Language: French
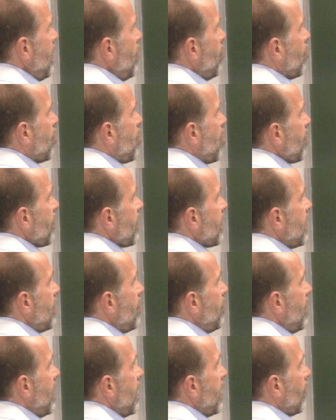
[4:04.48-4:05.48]
de corps
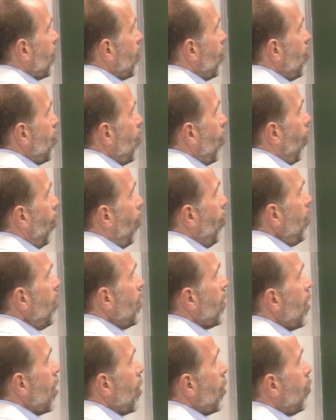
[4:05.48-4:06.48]
cellulaires de neurones